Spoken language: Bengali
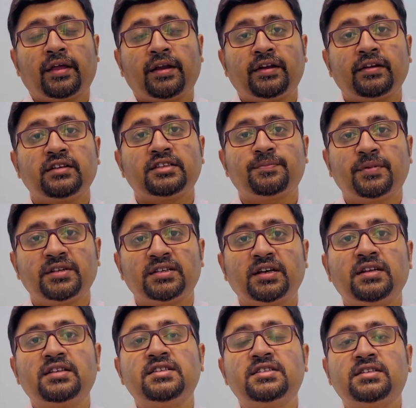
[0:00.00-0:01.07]
রেটিনা
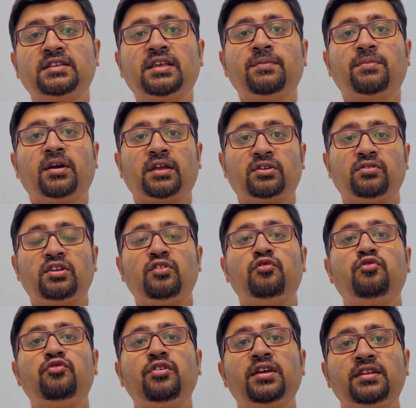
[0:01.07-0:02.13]
স্পেশালিস্ট কিংবা একজন
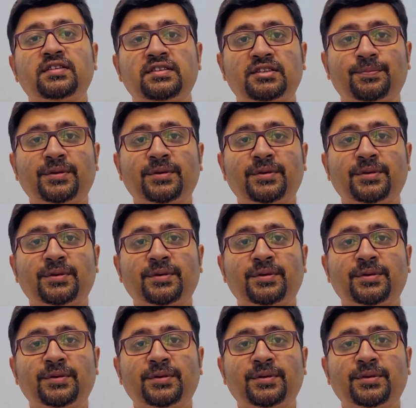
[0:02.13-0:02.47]
ইউভিএটিস